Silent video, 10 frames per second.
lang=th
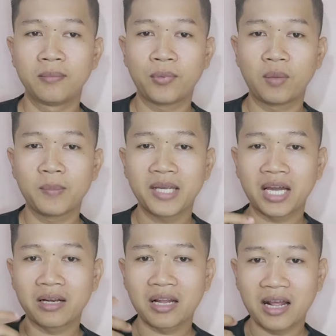พอมันมี
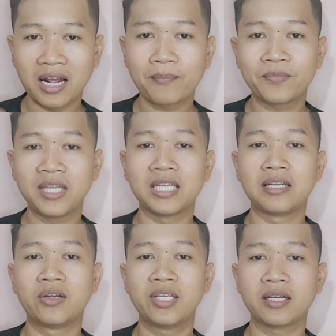การอัปเดต
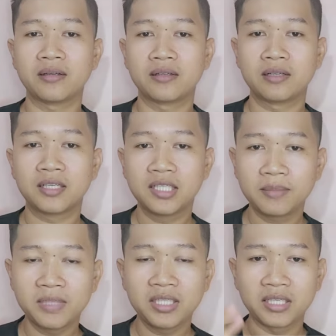แล้วเนี่ยเครื่อง
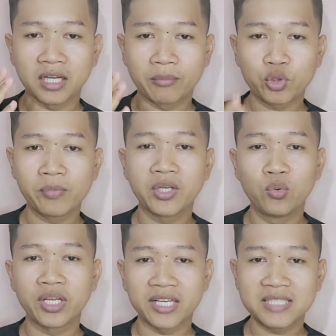มือตัวเมนู
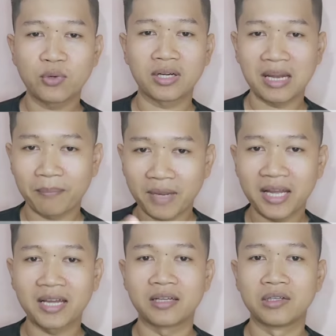เนี่ยแดชบอร์ดกลับมา
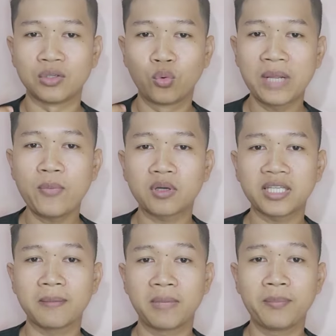ดูได้ปก
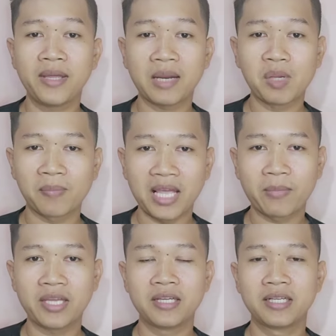ติมันมีอะไรเปลี่ยนแปลง
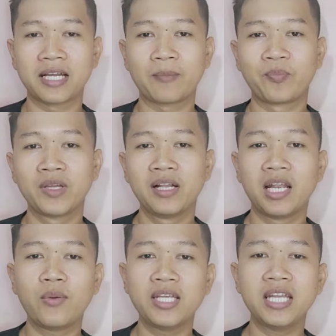ไหมนะครับแล้
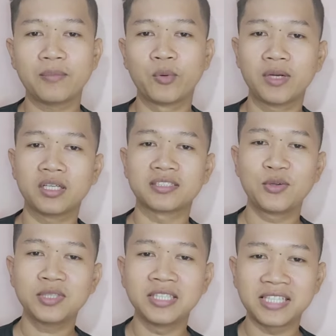ววันนี้เนี่ยผมก็สะ
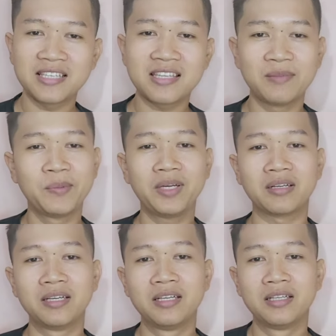ดุ้งตื่นตีสี่เพื่อ
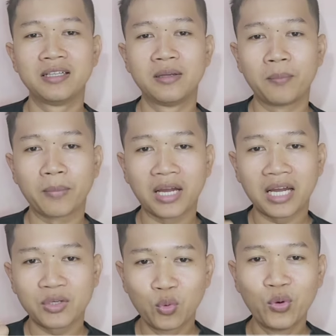นๆ มา
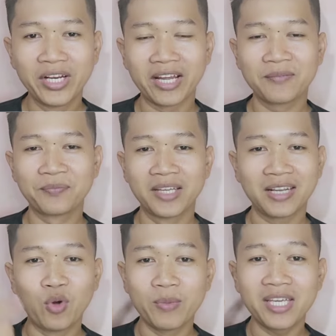ดูเลยนะ ใน
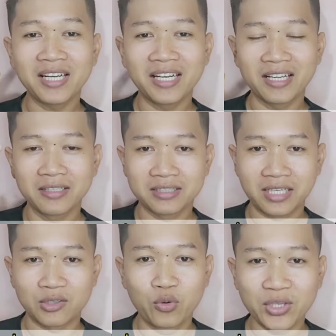หัวไม่คิดเลยนะ จะ
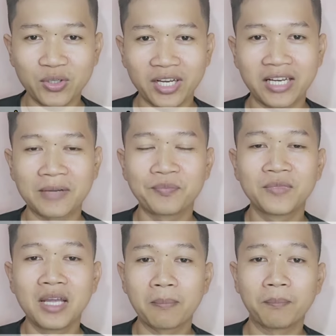ดูได้ตอนไหนนะ
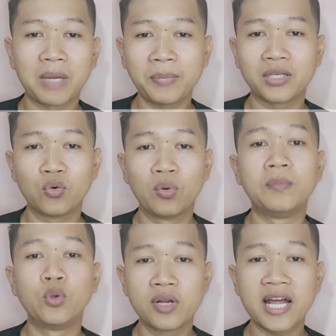มาเปิดดู
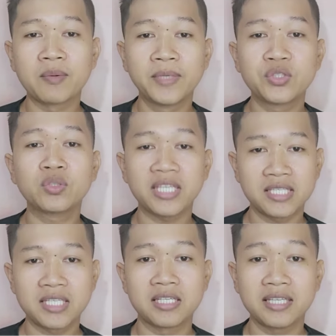ดูได้เพื่อนช่วงตี
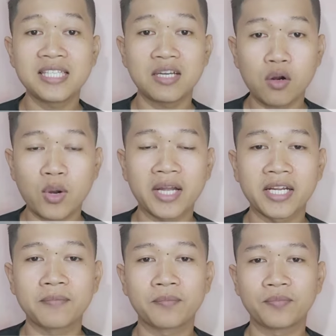สี่ตีสี่กว่านะครับ